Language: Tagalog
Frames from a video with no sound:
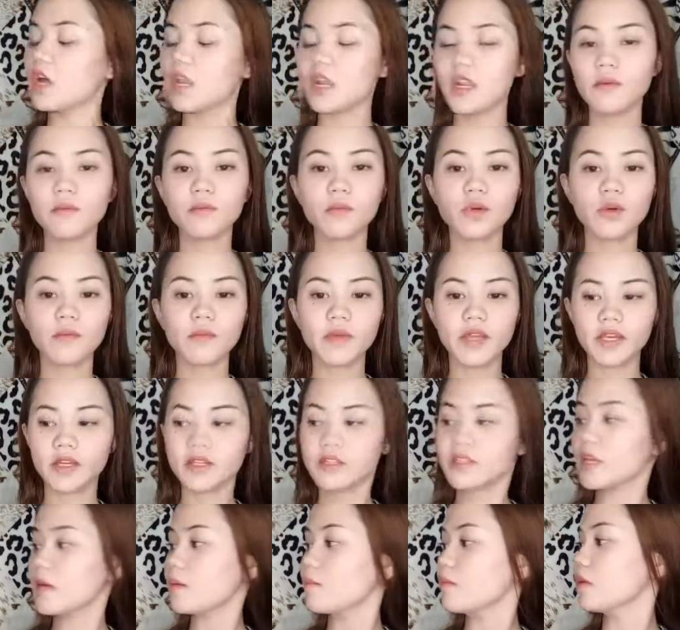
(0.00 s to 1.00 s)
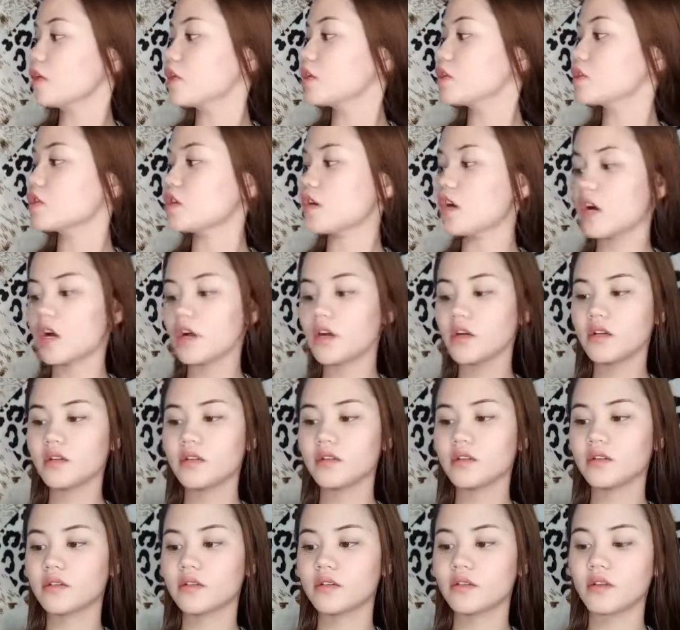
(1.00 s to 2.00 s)
Alam ko may kasama na siyang
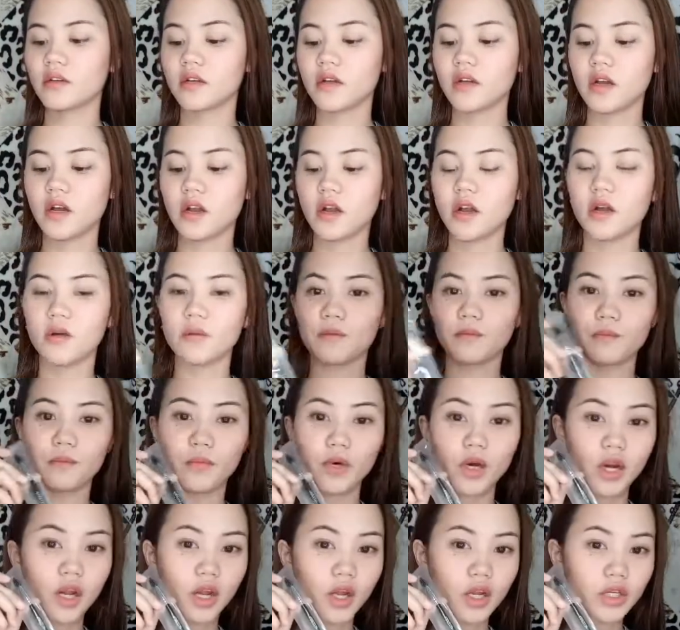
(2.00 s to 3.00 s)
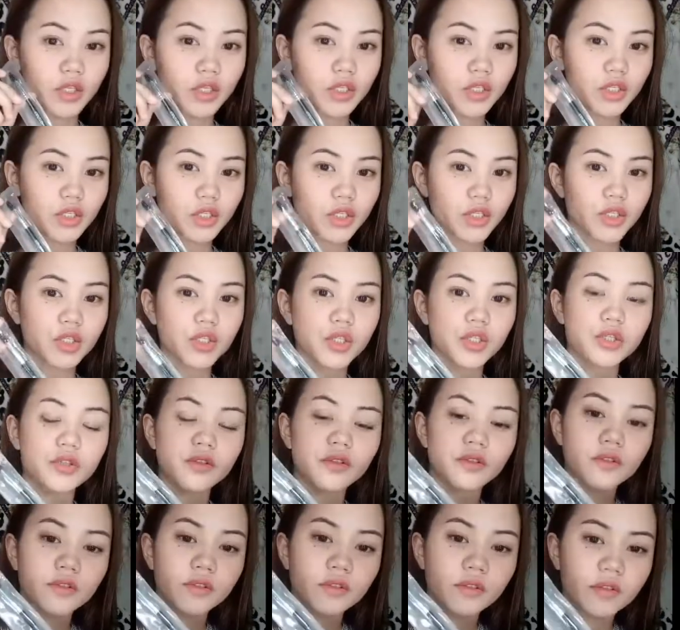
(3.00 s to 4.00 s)
brush.
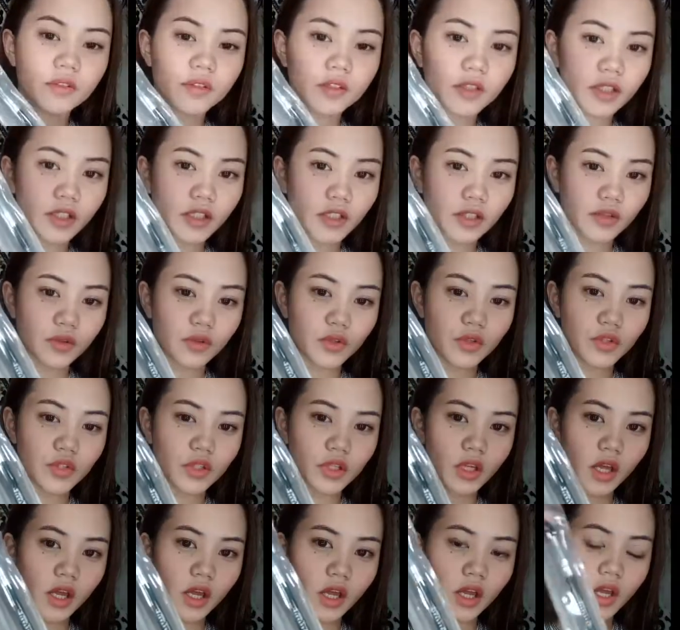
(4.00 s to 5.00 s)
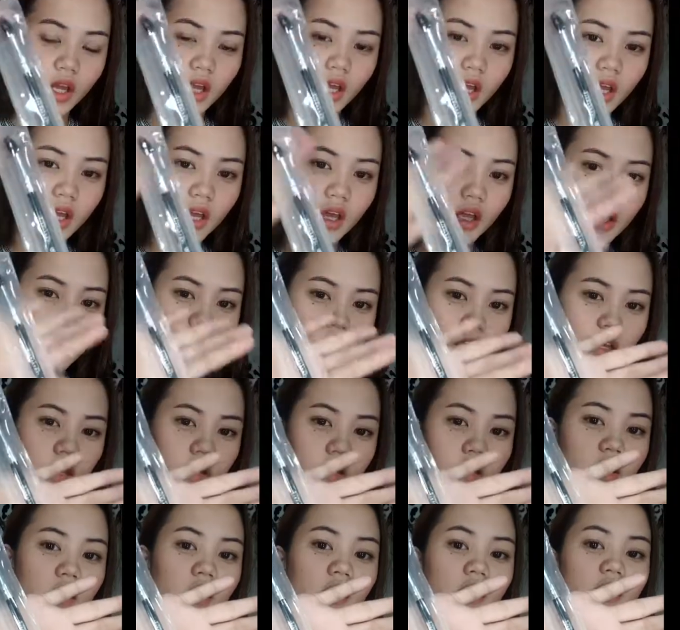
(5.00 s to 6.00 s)
Ito siya.
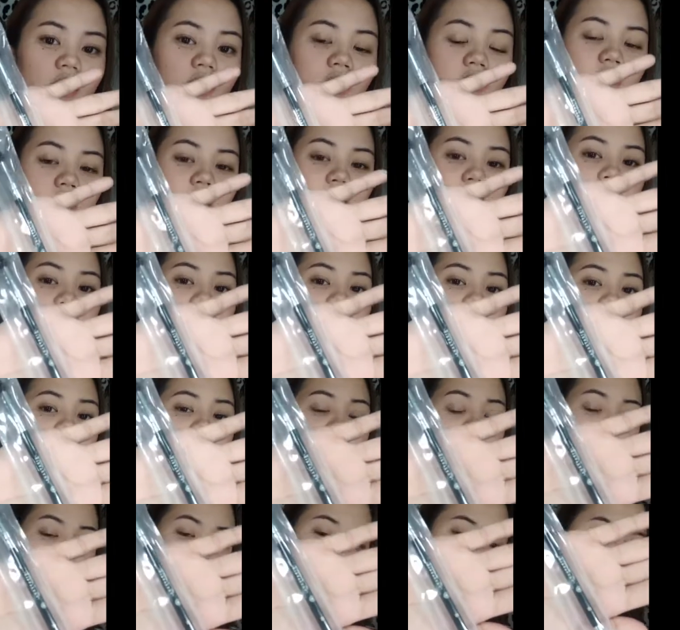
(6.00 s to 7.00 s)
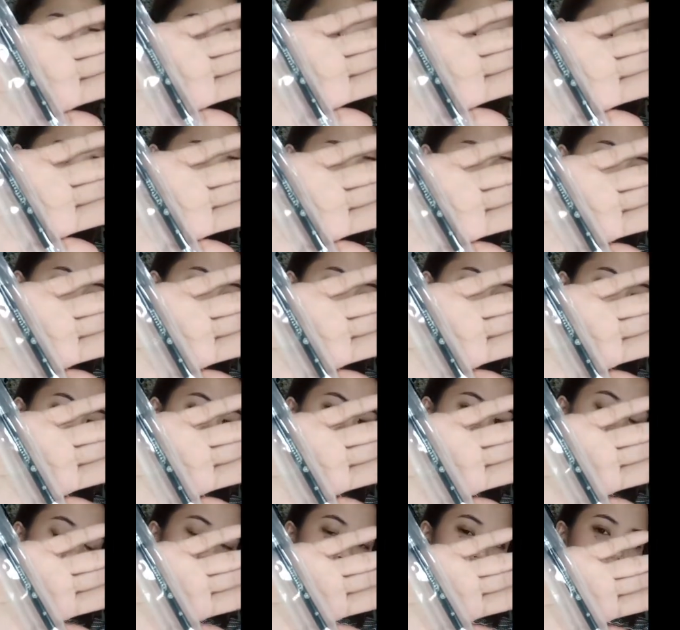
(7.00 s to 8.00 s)
Hindi ko na
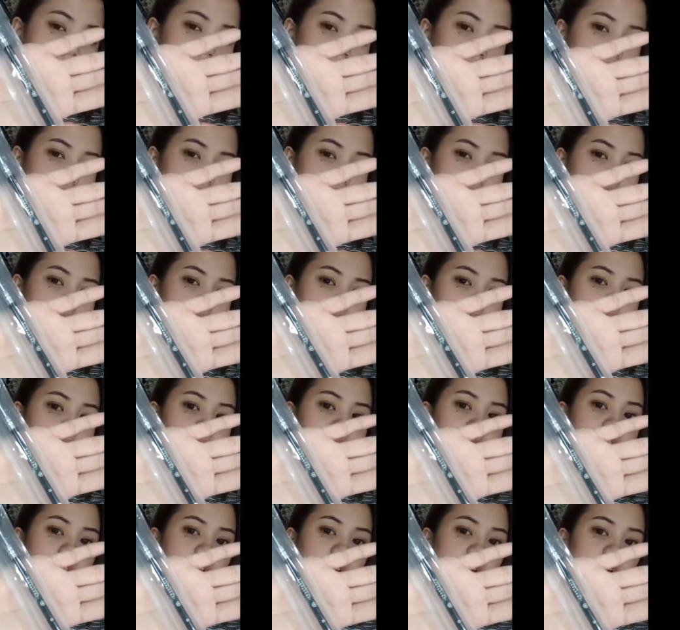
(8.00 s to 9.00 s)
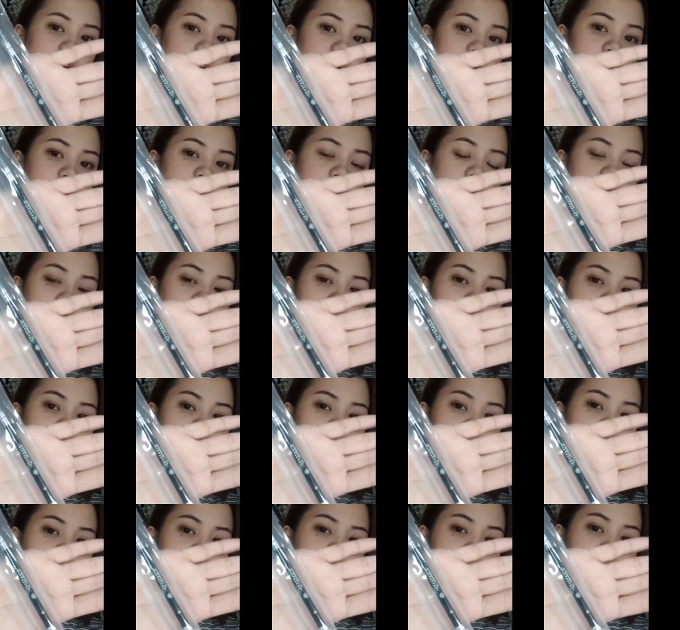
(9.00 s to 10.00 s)
matandaan kung magkano siya.
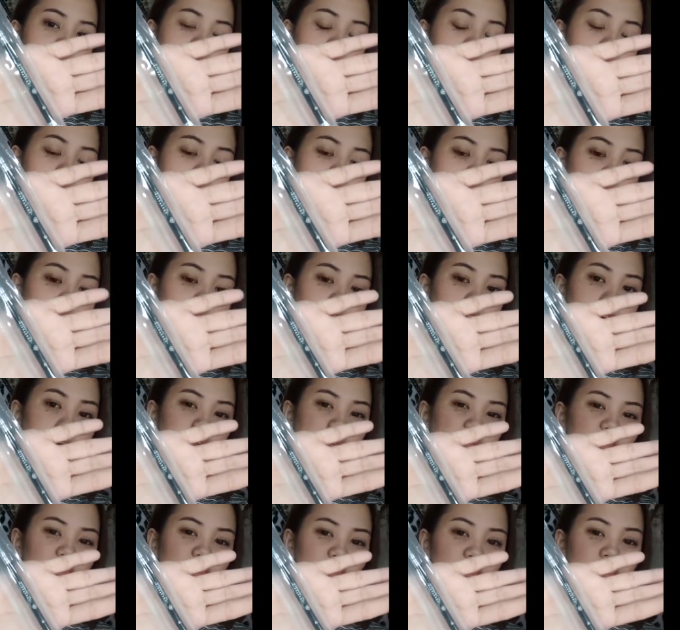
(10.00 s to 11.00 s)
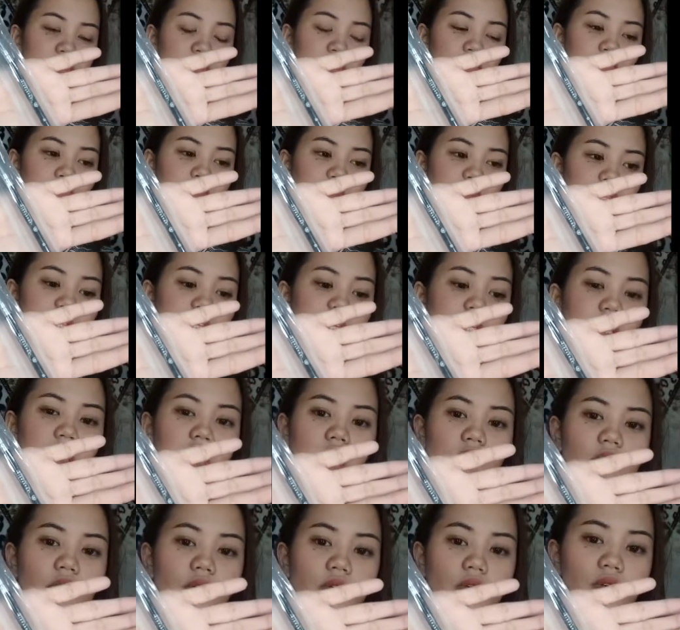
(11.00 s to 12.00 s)
Basta around 50
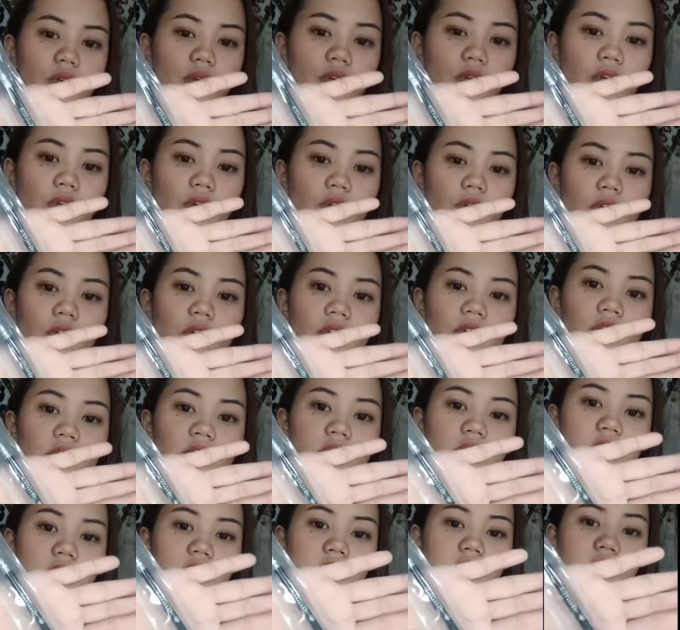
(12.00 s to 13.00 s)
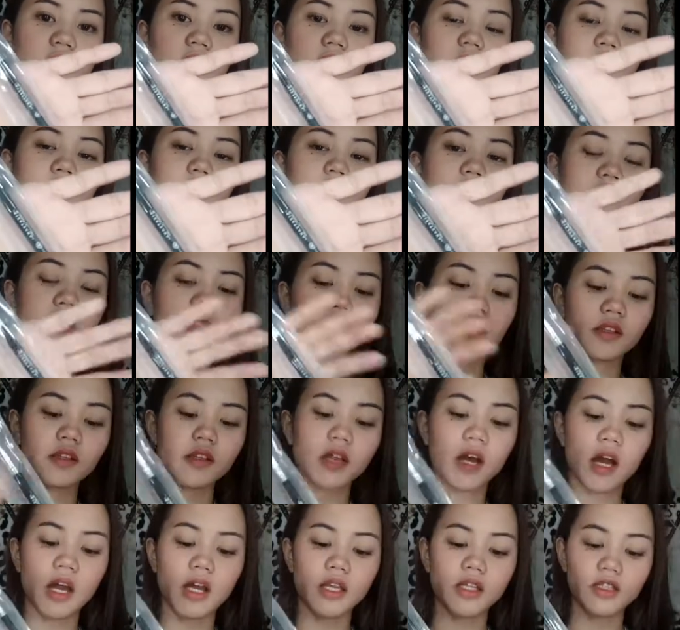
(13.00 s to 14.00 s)
or hindi ko na
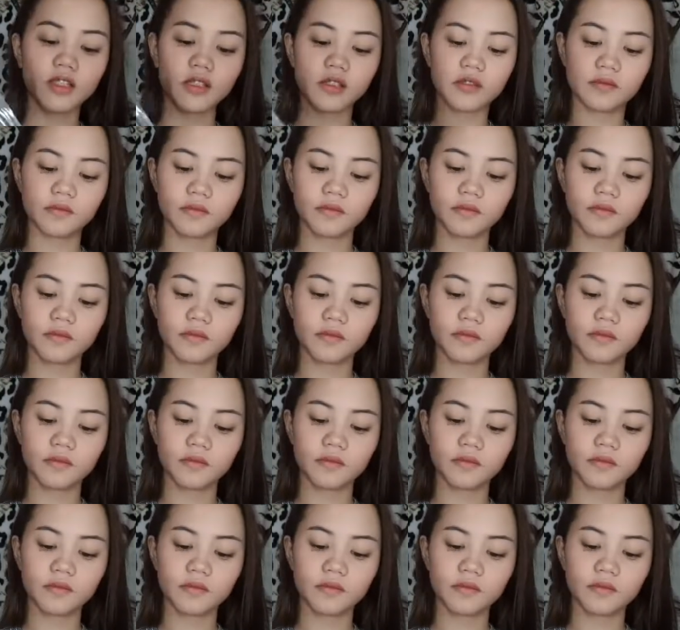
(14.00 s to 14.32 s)
matandaan.